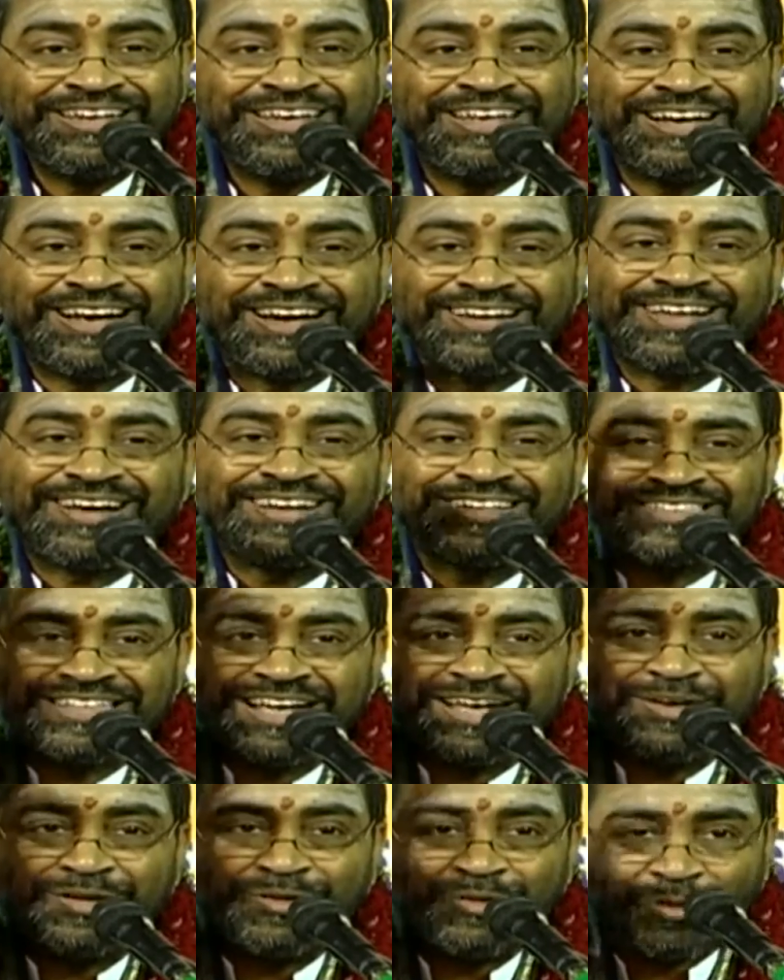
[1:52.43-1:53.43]
నీ
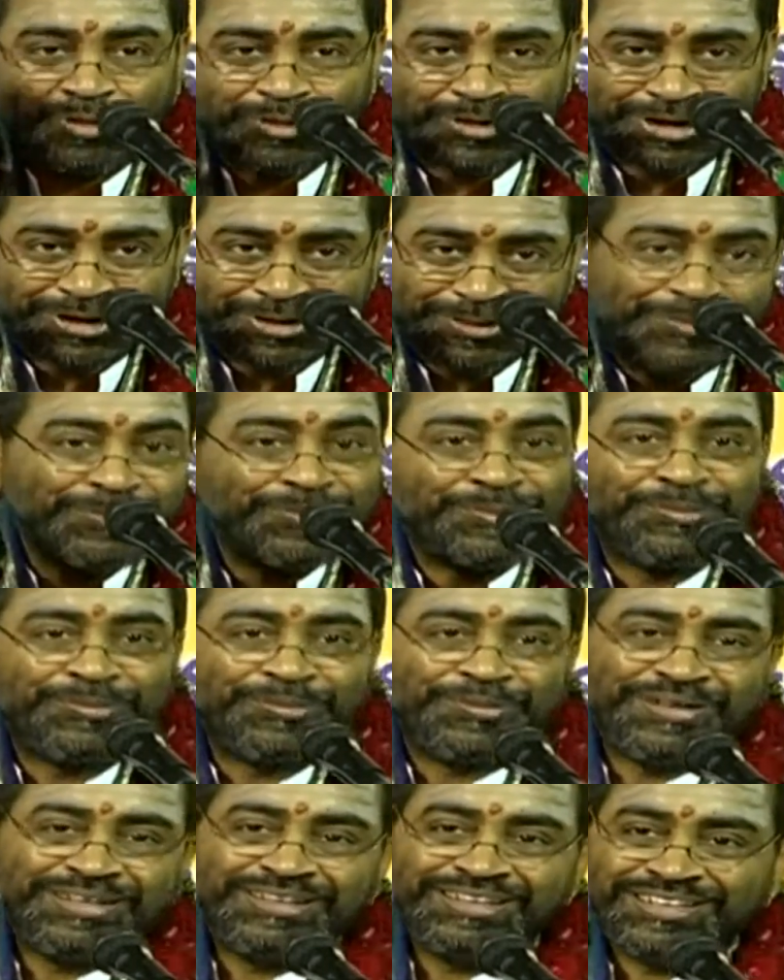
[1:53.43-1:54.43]
కటాక్షాన్ని కోరడు
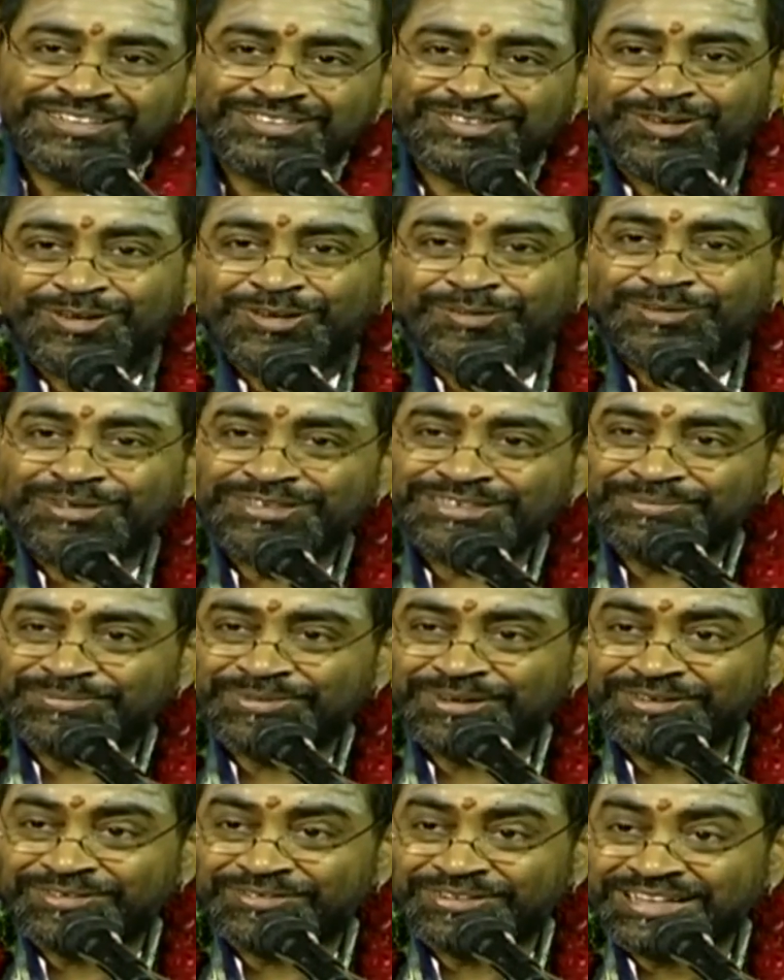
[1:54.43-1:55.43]
ఇది ఈ శ్లోకంలో
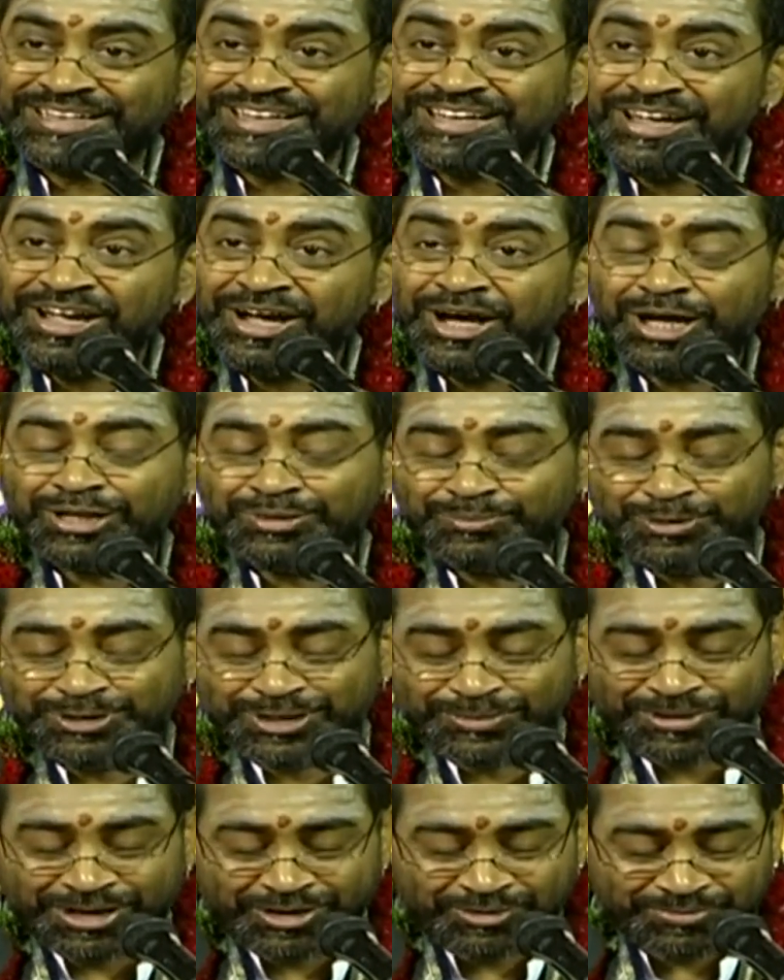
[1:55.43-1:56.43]
చెప్పినటువంటి
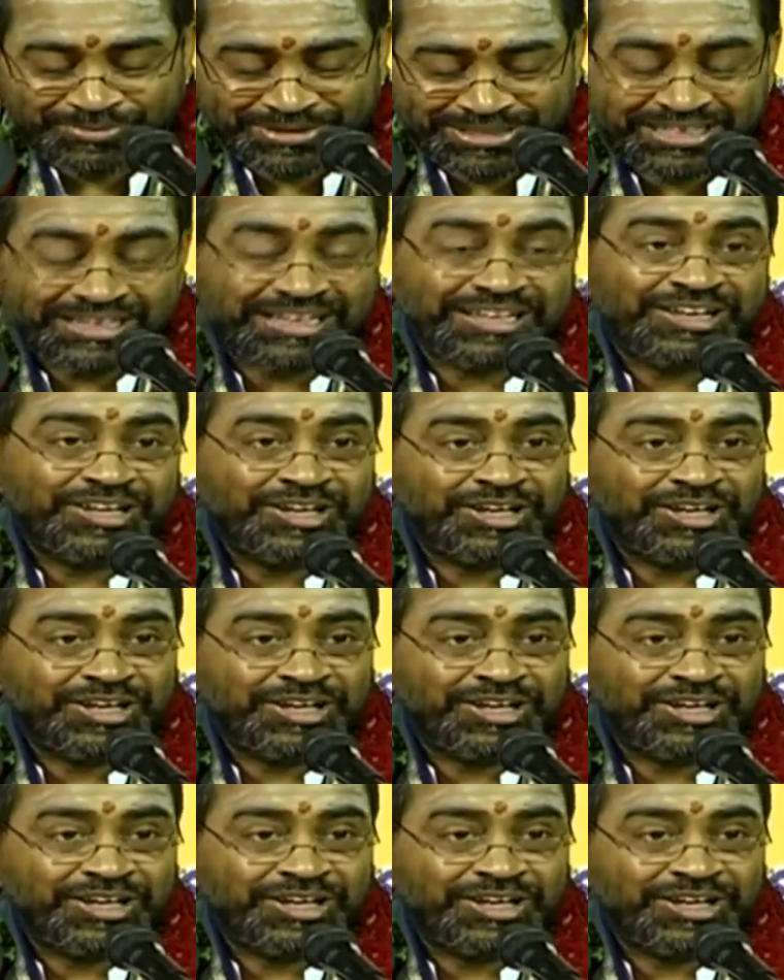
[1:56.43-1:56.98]
అద్భుత భావం ఇది